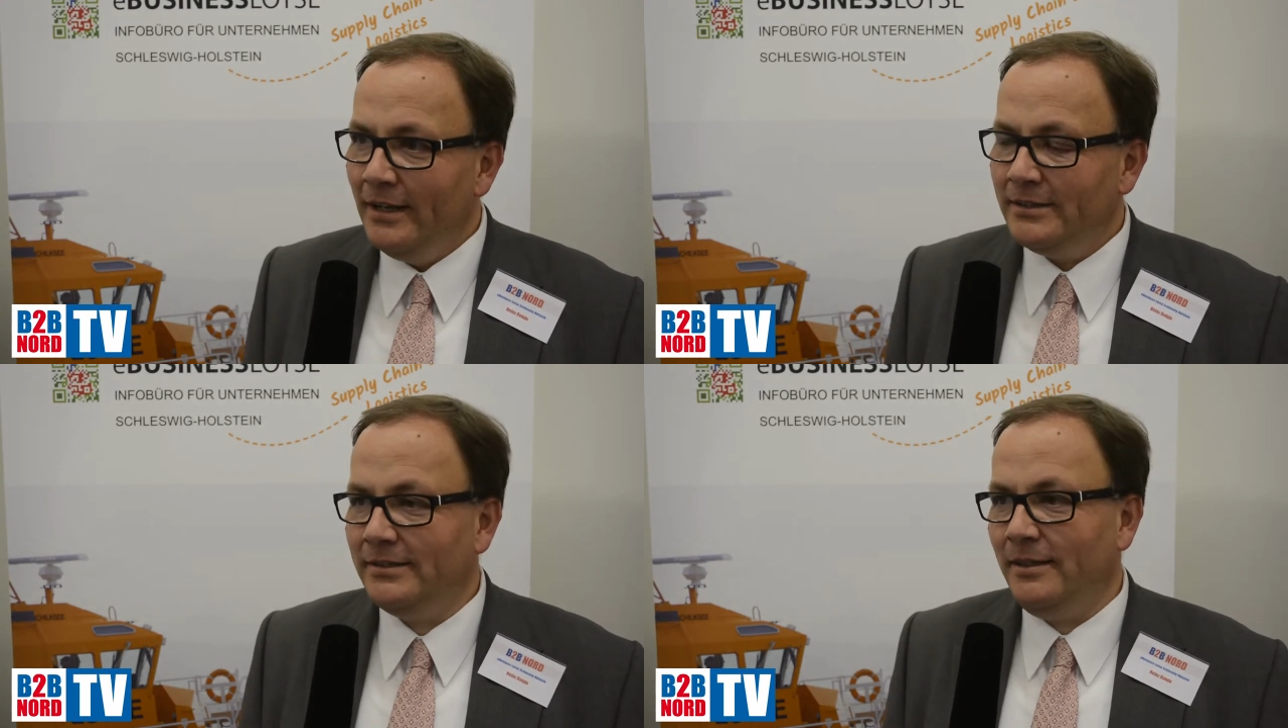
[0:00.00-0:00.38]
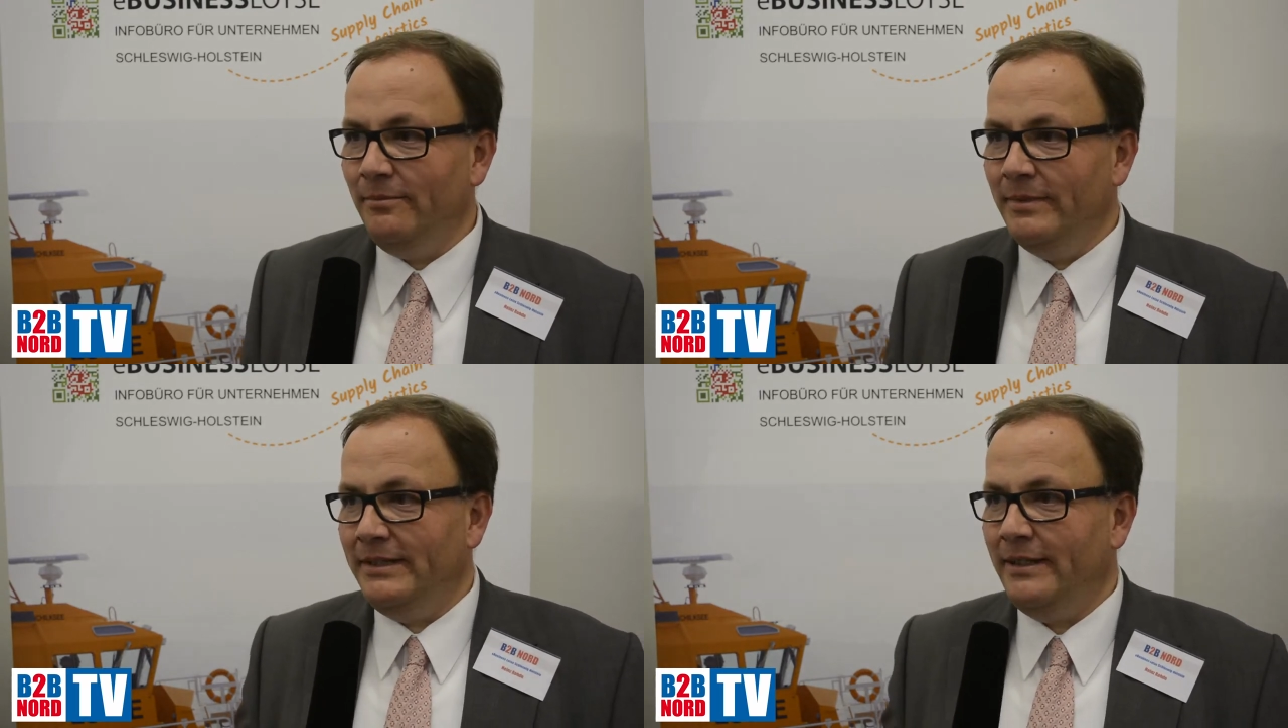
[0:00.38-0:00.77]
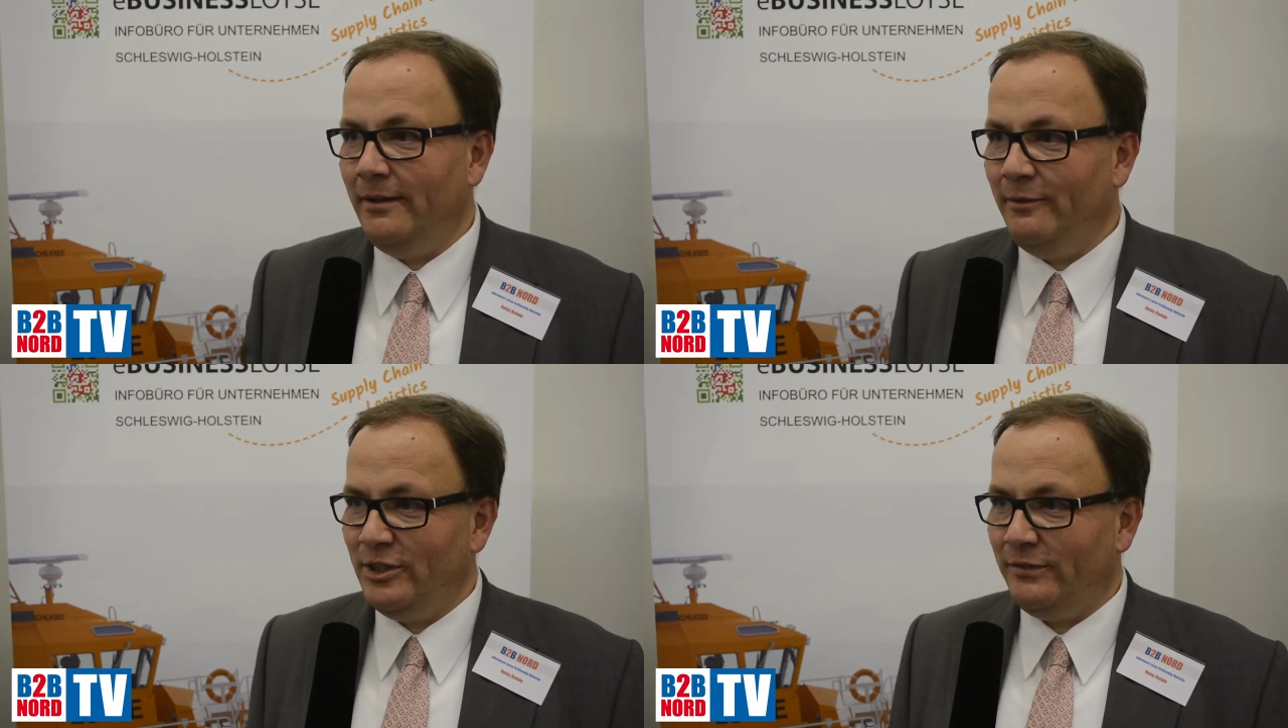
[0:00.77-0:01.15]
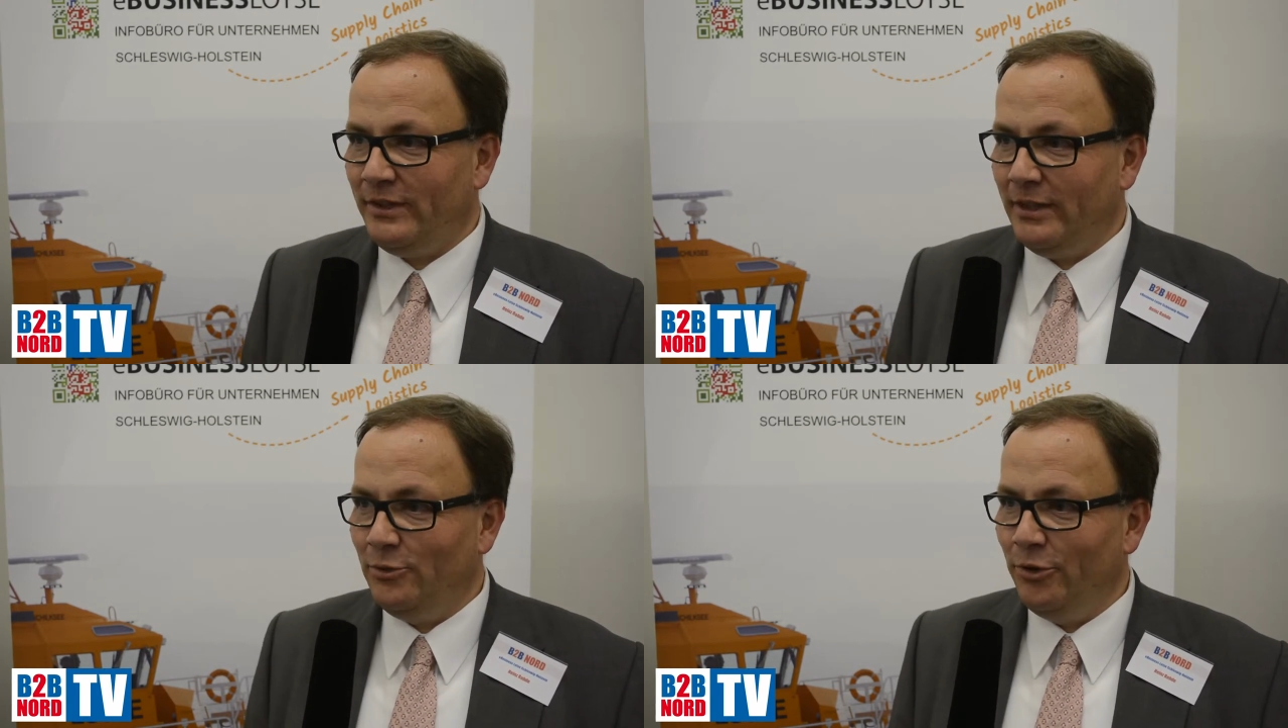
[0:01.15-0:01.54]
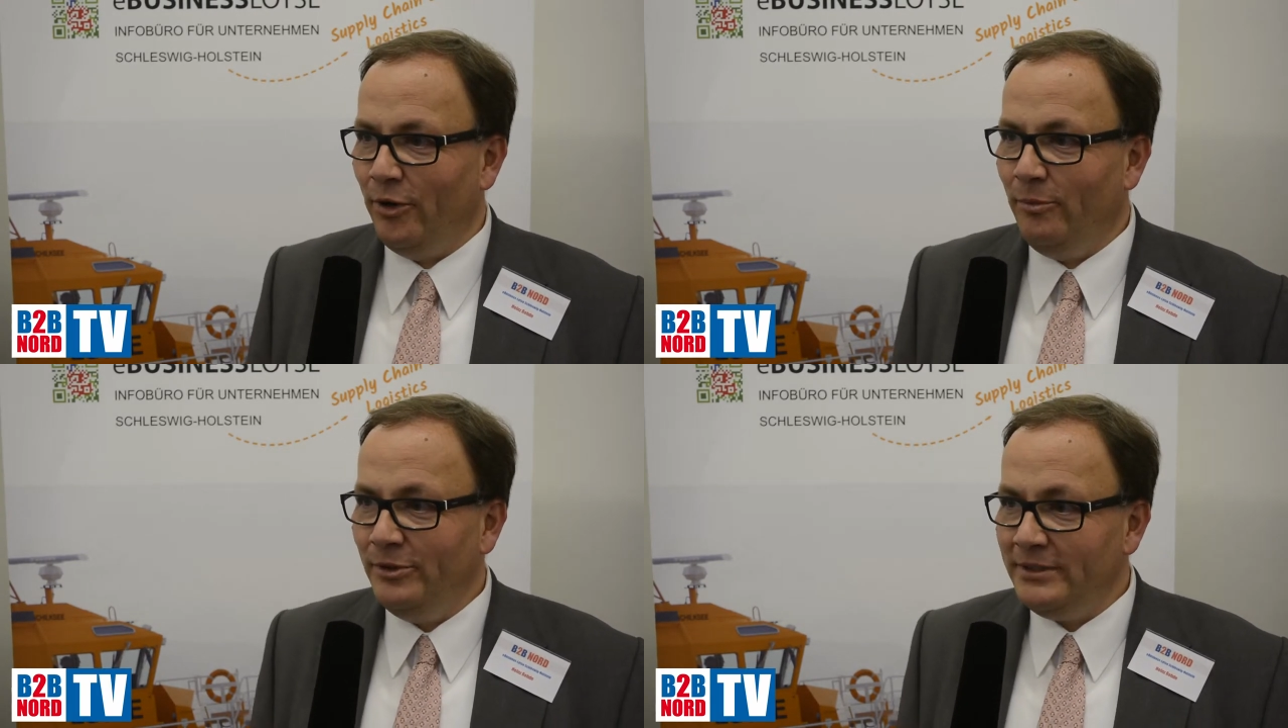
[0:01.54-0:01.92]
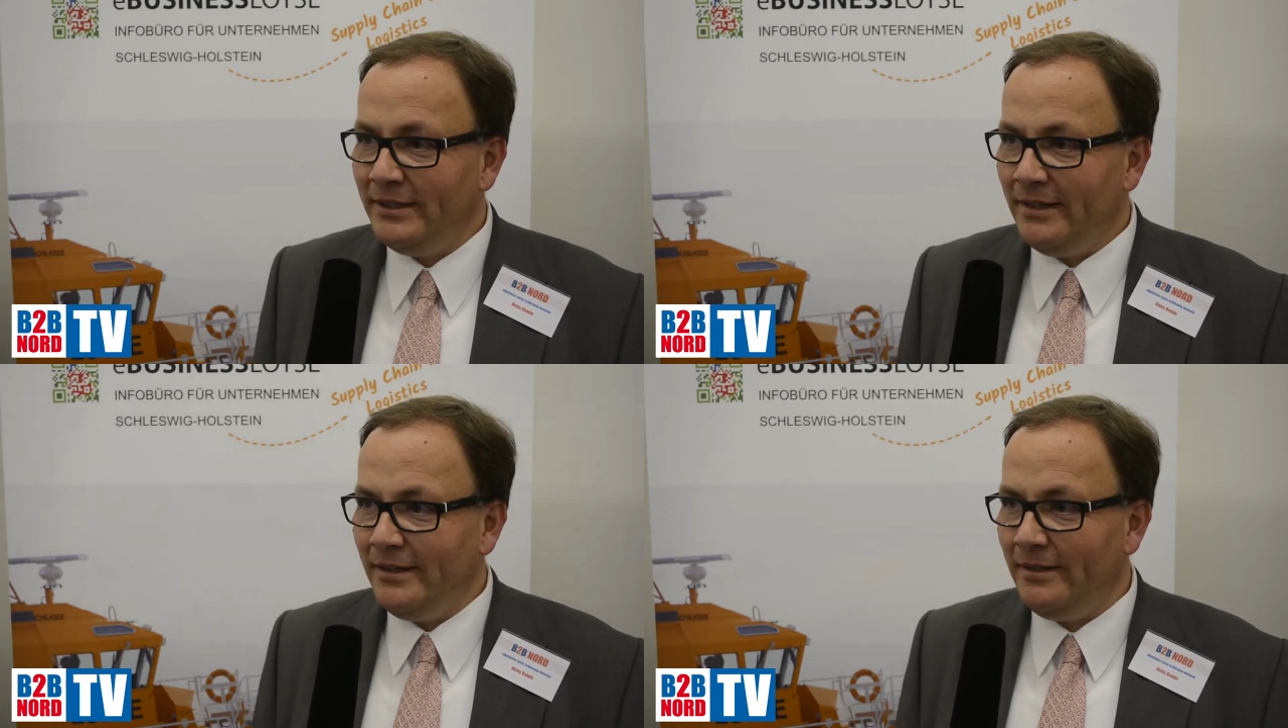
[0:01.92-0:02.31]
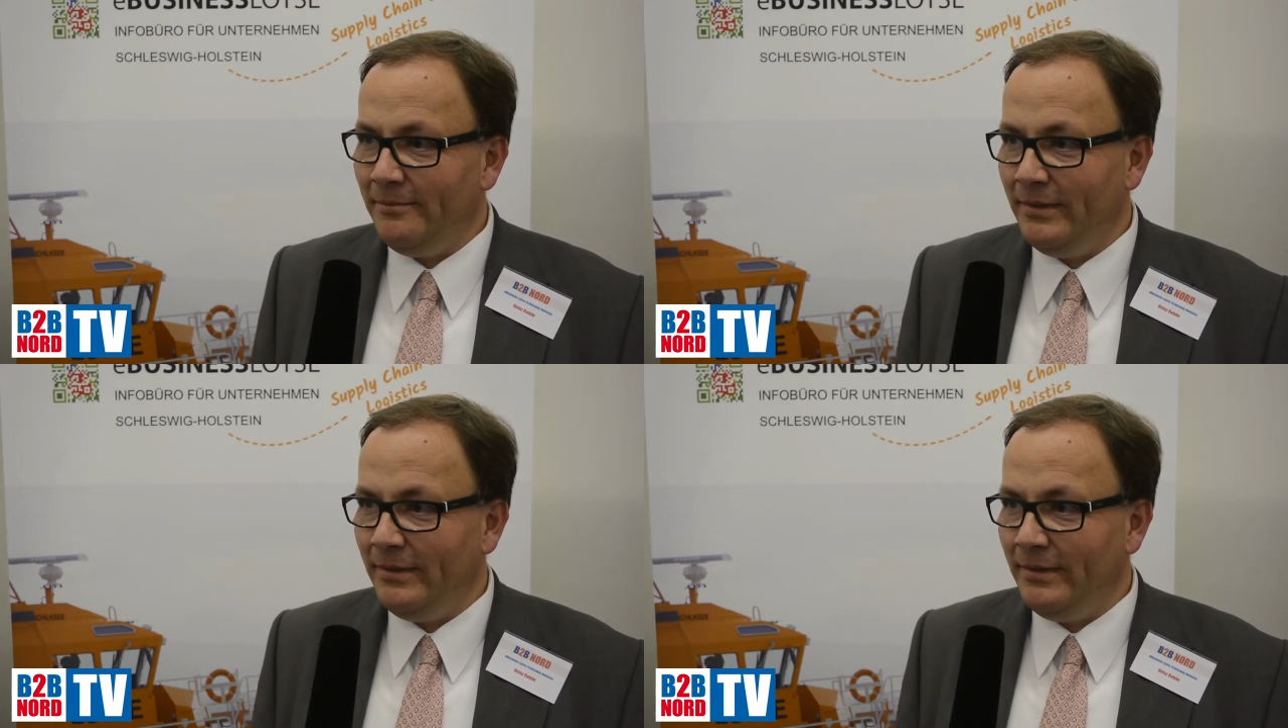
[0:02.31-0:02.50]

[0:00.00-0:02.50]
zusammen mit der Wirtschaftsagentur Neumünster,